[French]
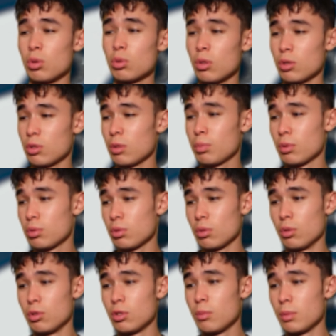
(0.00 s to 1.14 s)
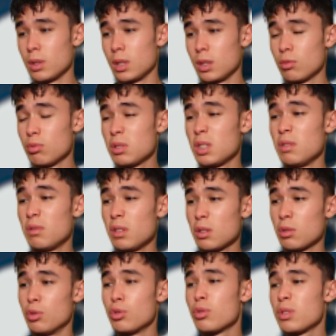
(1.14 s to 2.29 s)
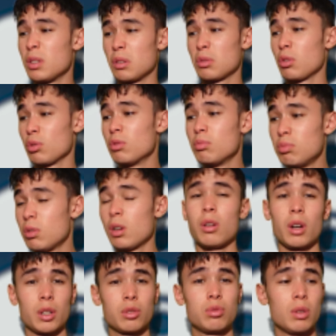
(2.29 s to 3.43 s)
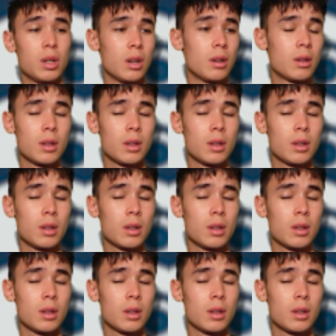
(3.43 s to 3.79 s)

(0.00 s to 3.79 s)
2-3 joueurs pro sur le jeu, mais c'est tout ce qui fait que le jeu tient encore debout à l'heure actuelle.